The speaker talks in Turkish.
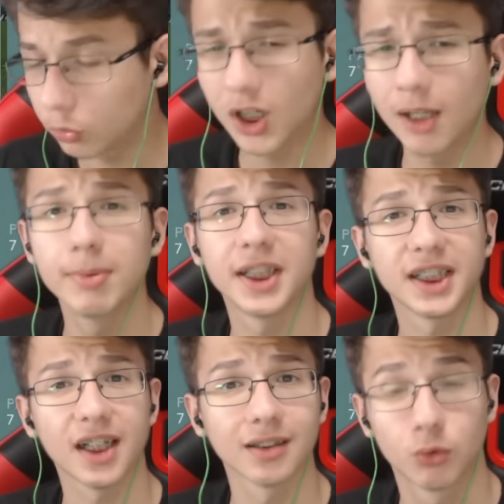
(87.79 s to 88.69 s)
güzel bir şey
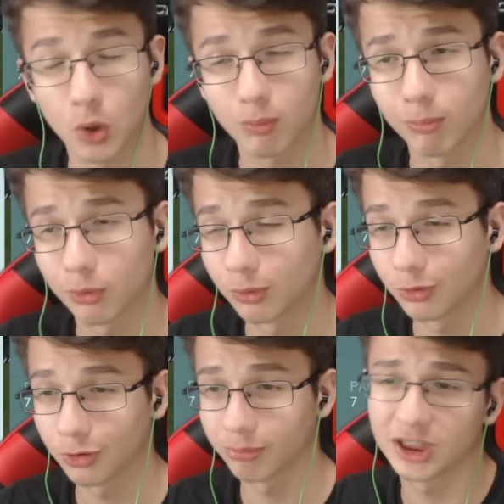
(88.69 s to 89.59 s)
çıkarsa çok mutlu
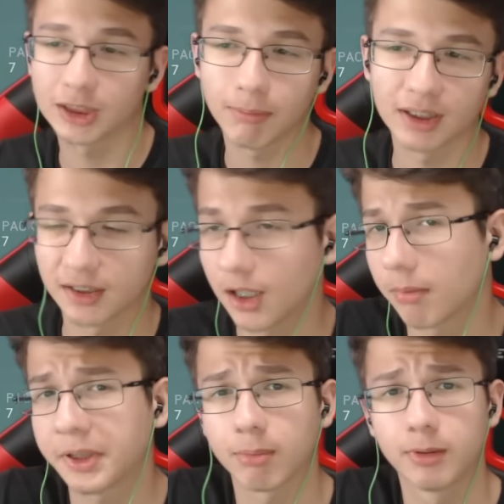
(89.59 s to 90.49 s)
olurum. Çıkmazsa da
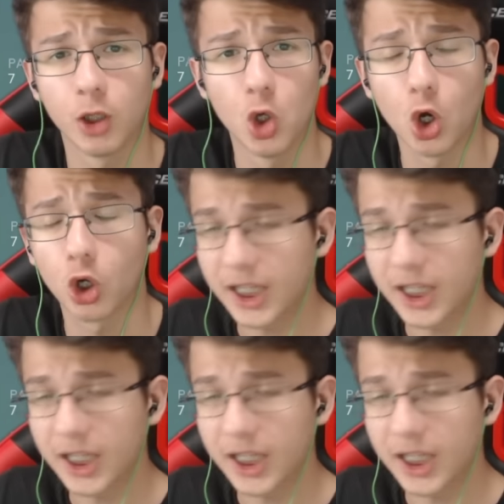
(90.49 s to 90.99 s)
yapacak bir şey yok.